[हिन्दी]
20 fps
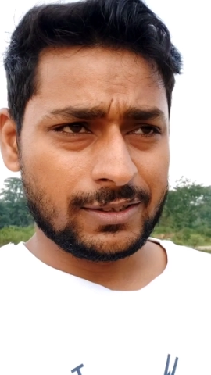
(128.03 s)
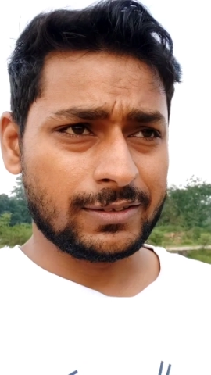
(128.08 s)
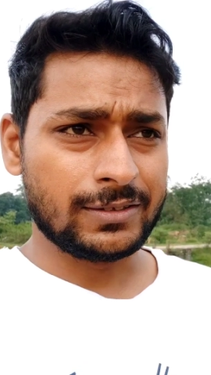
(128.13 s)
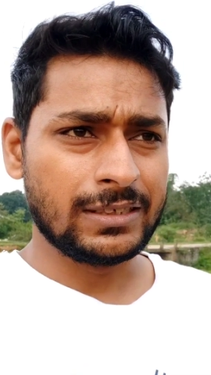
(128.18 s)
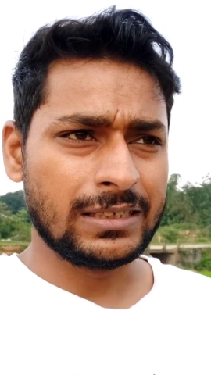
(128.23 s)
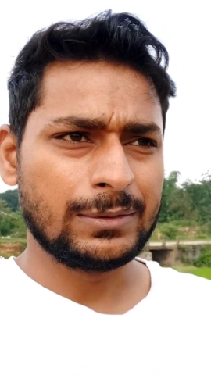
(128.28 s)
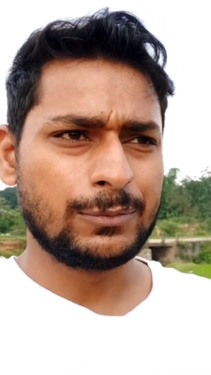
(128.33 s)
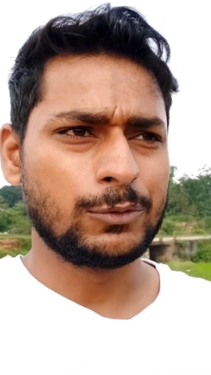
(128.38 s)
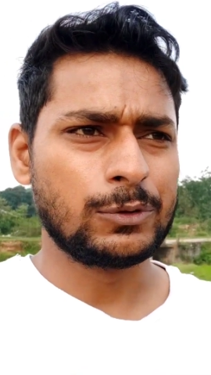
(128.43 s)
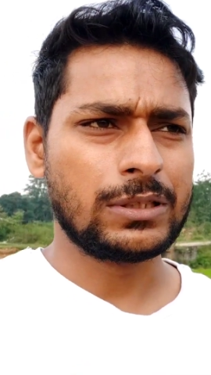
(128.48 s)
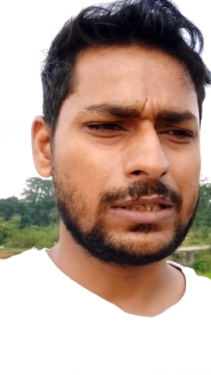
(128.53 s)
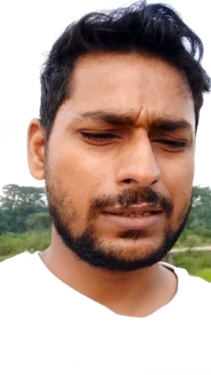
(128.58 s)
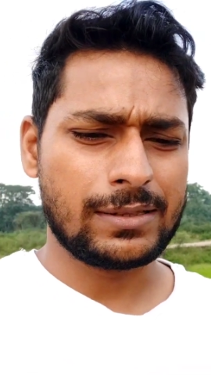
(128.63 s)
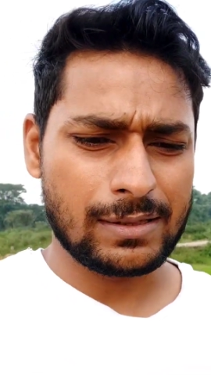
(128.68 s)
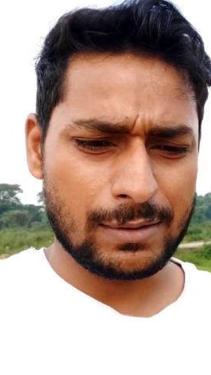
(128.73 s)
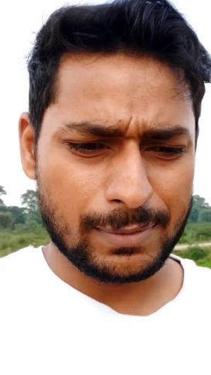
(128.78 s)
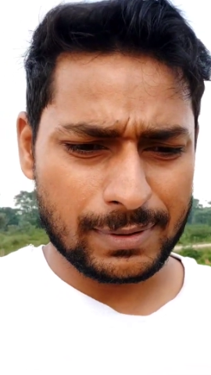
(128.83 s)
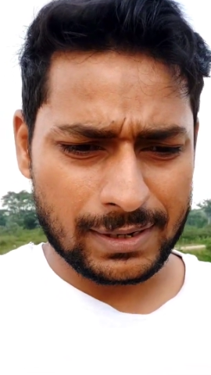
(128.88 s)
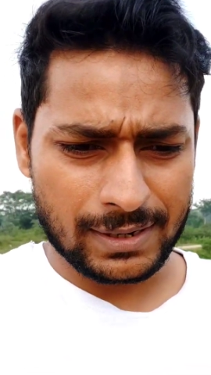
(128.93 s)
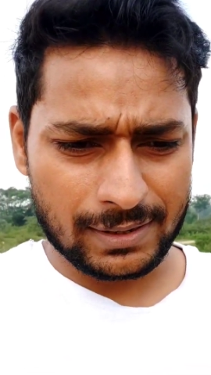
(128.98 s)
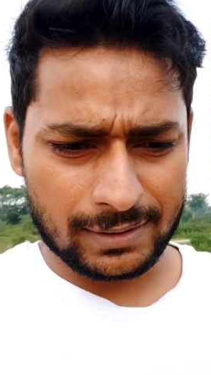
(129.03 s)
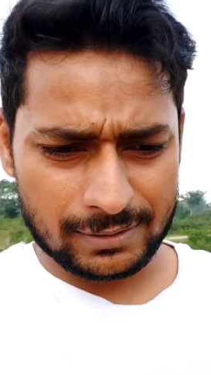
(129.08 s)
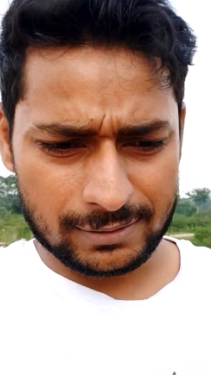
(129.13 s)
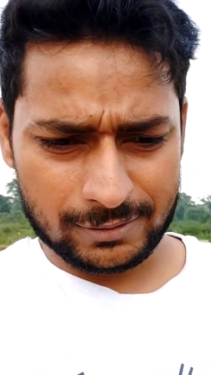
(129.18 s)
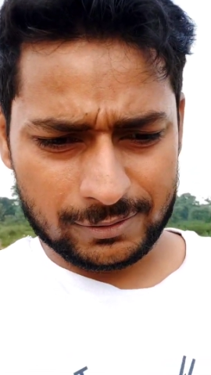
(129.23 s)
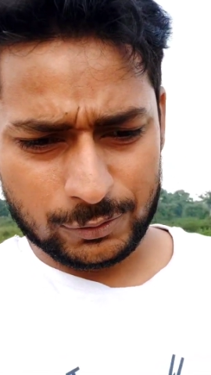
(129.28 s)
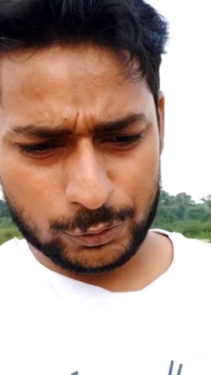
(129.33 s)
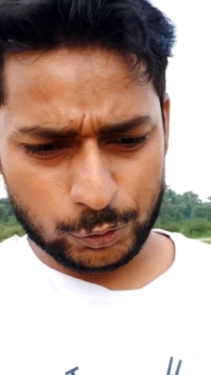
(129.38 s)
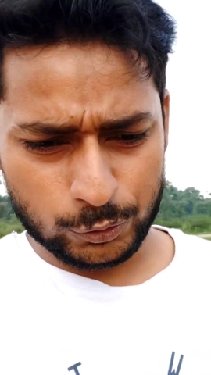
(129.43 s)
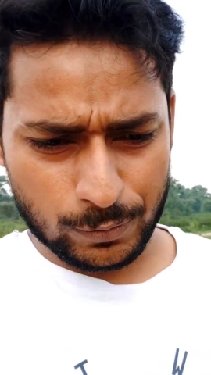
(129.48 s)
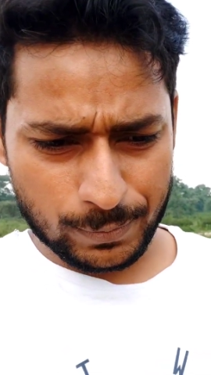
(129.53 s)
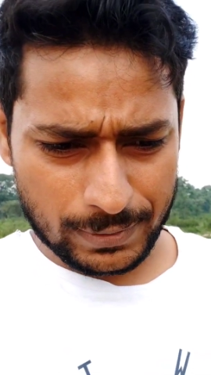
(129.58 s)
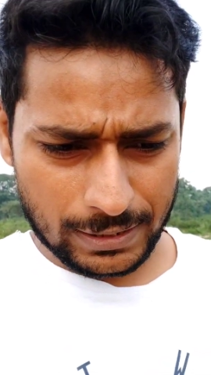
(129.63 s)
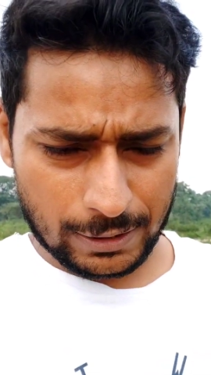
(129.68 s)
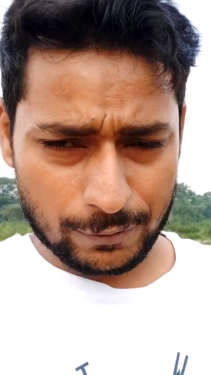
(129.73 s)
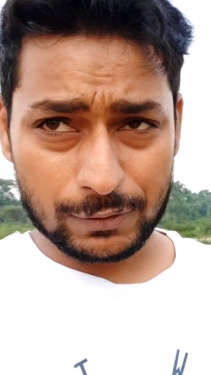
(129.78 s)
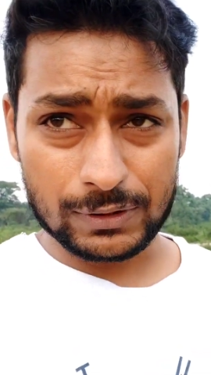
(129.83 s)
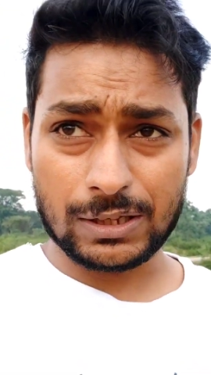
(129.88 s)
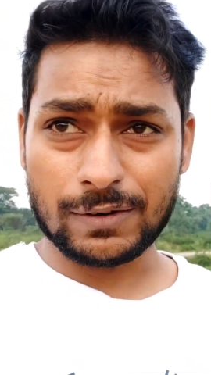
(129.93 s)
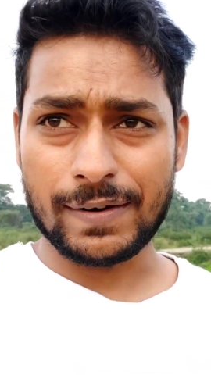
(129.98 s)
जड़ी बूटी से भरा दूध
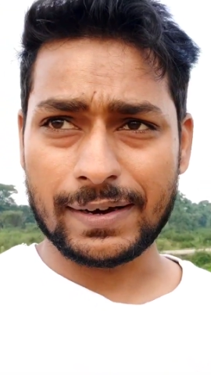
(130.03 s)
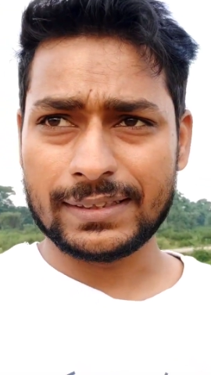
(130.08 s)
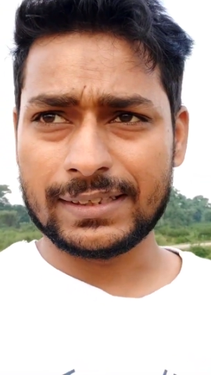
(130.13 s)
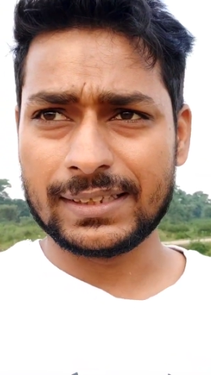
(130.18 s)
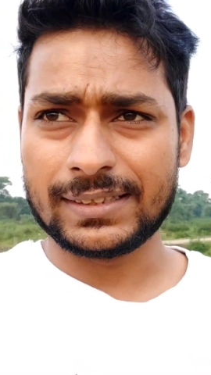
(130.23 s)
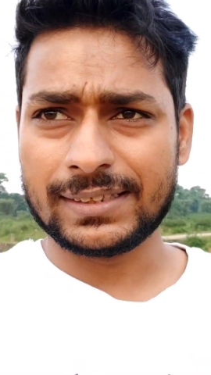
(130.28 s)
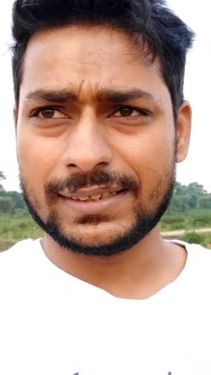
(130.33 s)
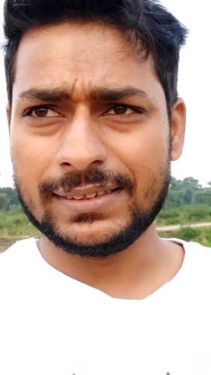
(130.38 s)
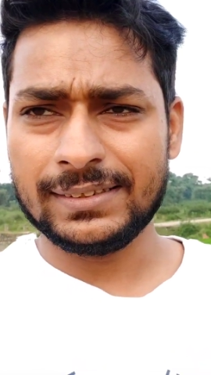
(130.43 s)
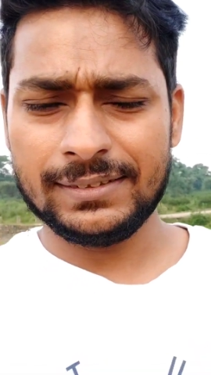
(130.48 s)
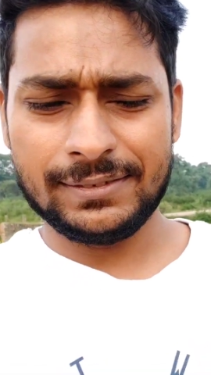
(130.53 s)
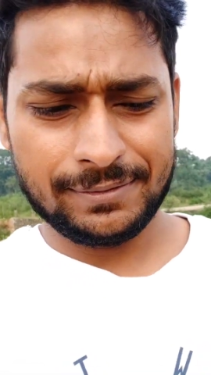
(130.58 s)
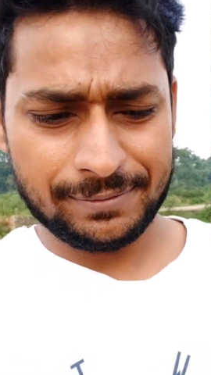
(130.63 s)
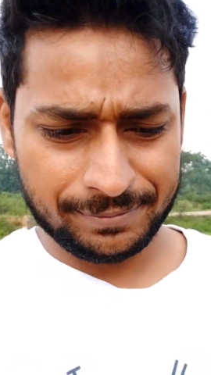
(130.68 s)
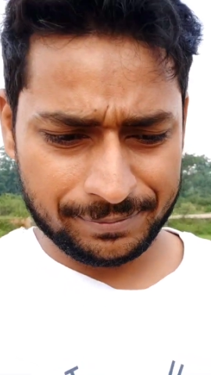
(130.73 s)
मिला वो दवाई देते हैं